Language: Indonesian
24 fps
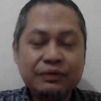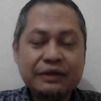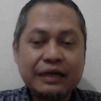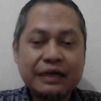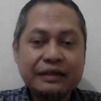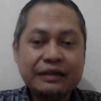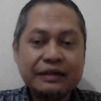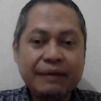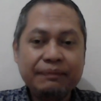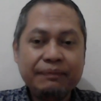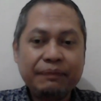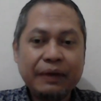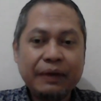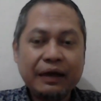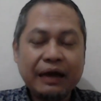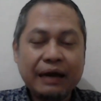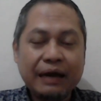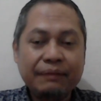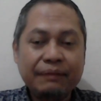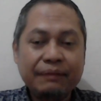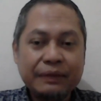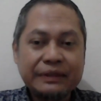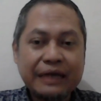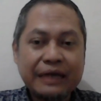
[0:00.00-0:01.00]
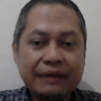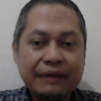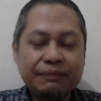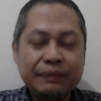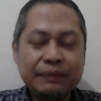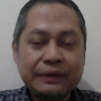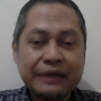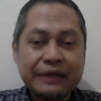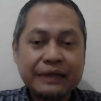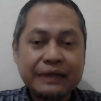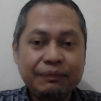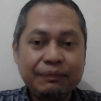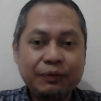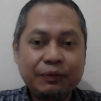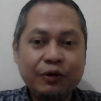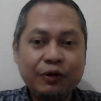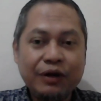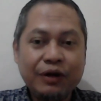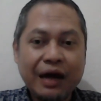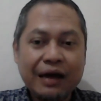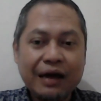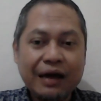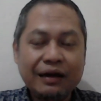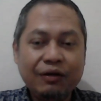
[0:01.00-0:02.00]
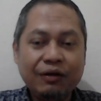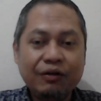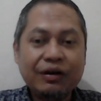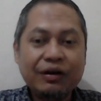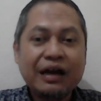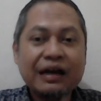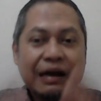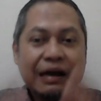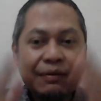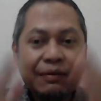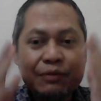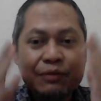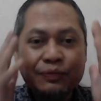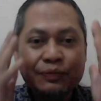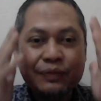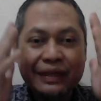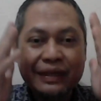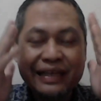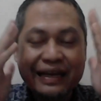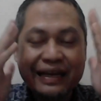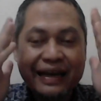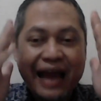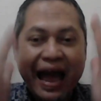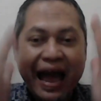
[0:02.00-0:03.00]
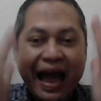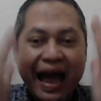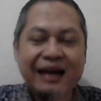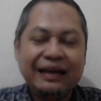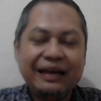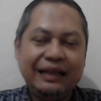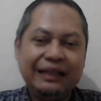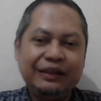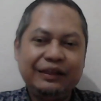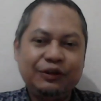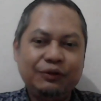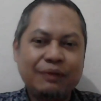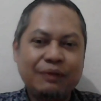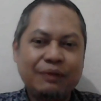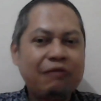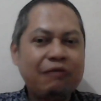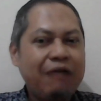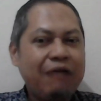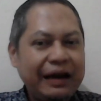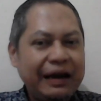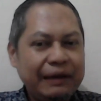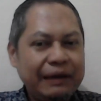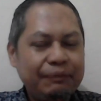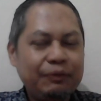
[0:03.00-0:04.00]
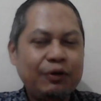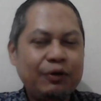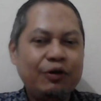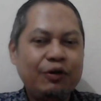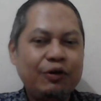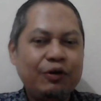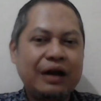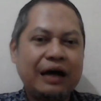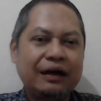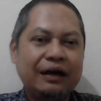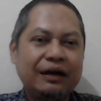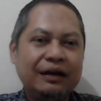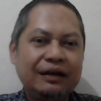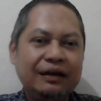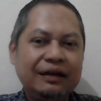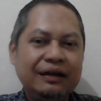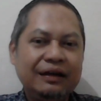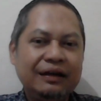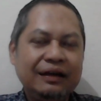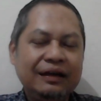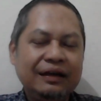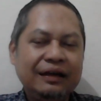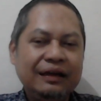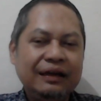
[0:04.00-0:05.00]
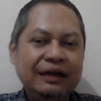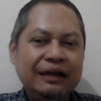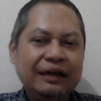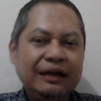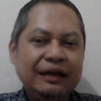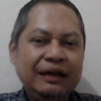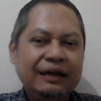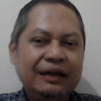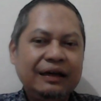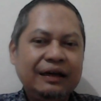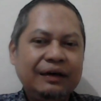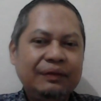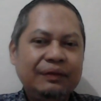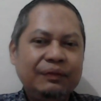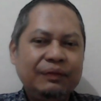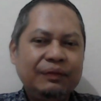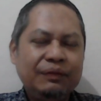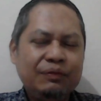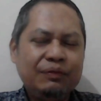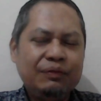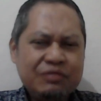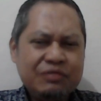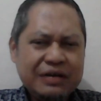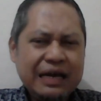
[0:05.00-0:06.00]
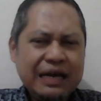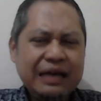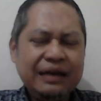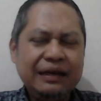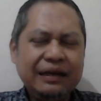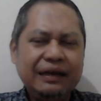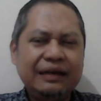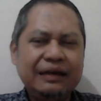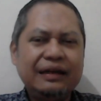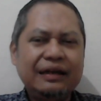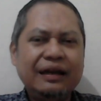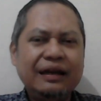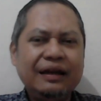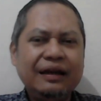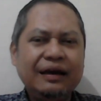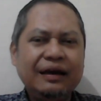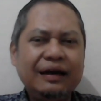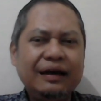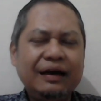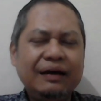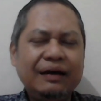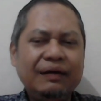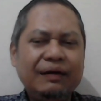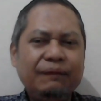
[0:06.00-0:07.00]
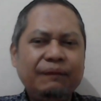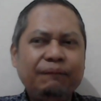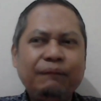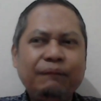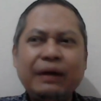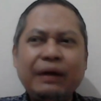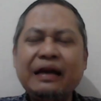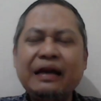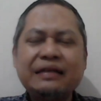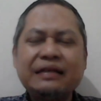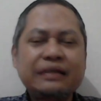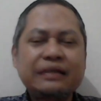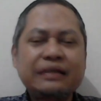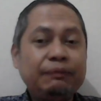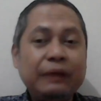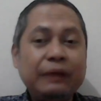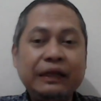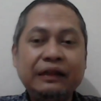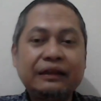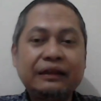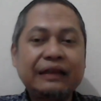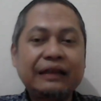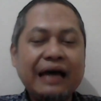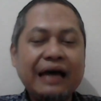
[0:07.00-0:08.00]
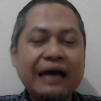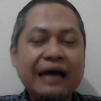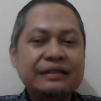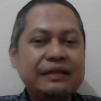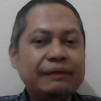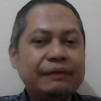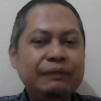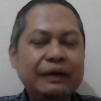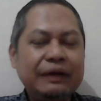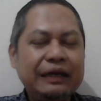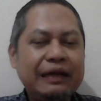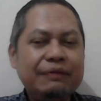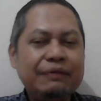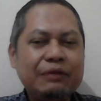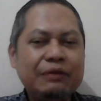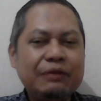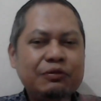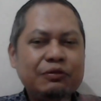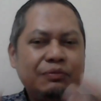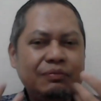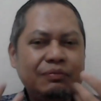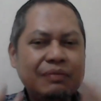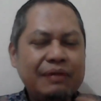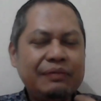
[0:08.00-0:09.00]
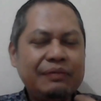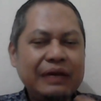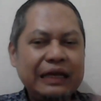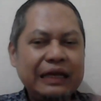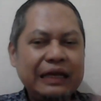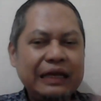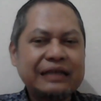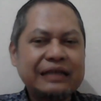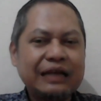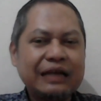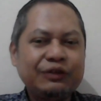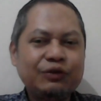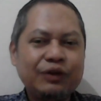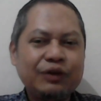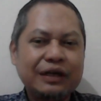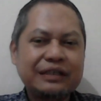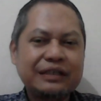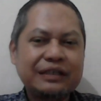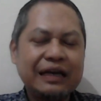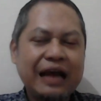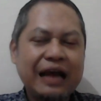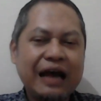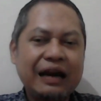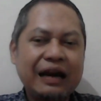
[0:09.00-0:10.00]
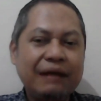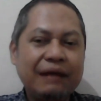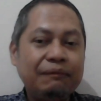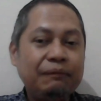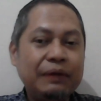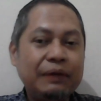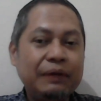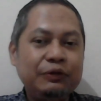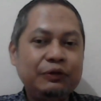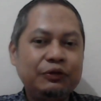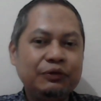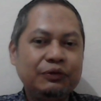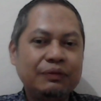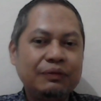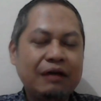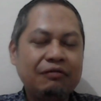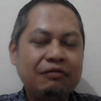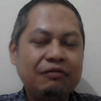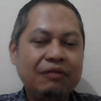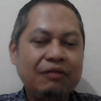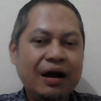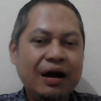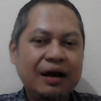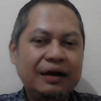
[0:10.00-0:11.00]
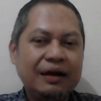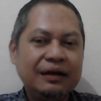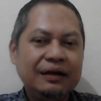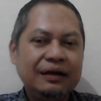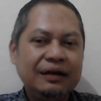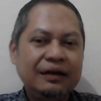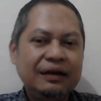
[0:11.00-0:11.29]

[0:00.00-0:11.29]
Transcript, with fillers: saya sampaikan pesan-pesan produk, orang kan belum menyadari itu bahwa ada produk. Mungkin pernah sepintas, tapi dia belum memiliki satu kesadaran penuh bahwa